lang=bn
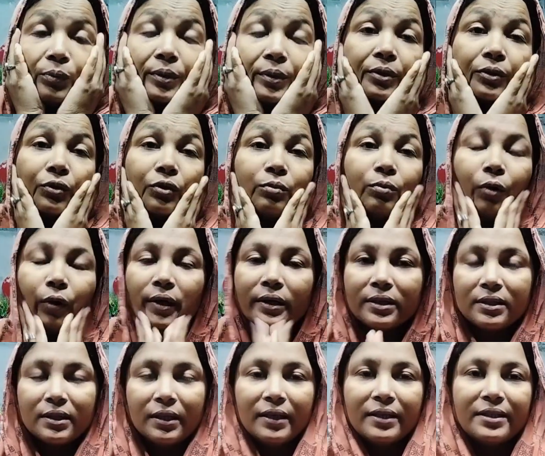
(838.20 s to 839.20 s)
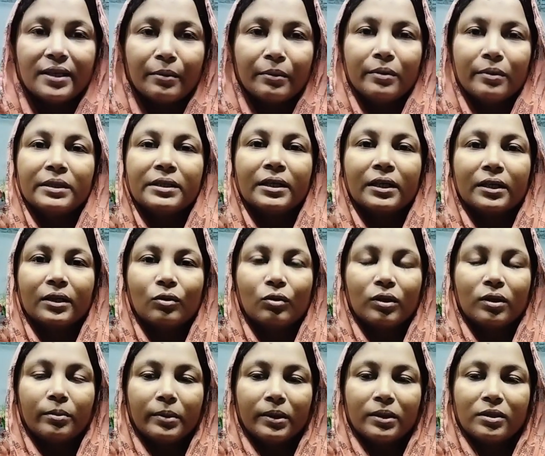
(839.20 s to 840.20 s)
ভিডিও তো ভয়েসেই যাবে বেশি একটা
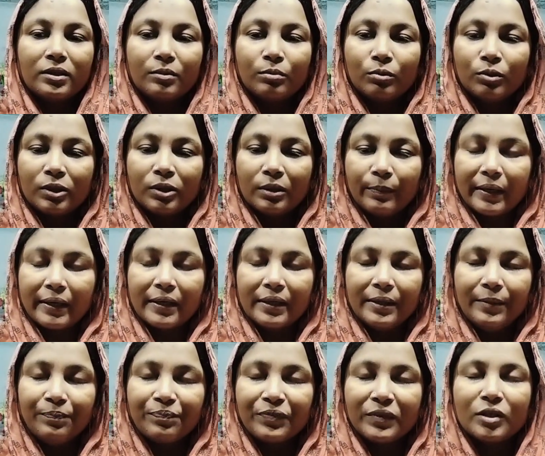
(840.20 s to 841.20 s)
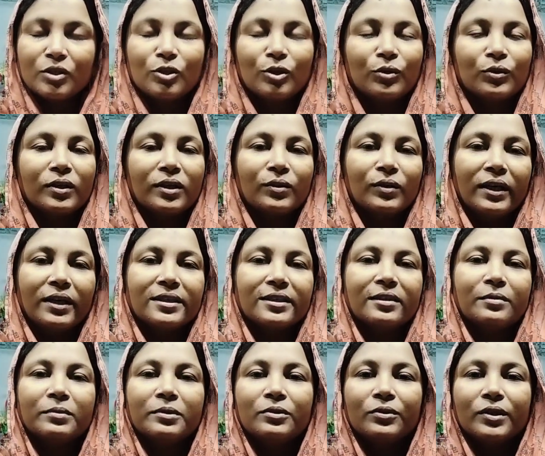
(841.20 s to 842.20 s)
কথাবার্তা বলতে পারিনি চলো তাহলে আজকে
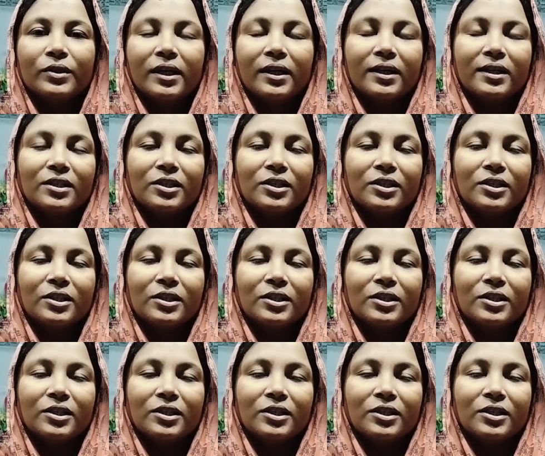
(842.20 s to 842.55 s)
ভিডিওটা এখানেই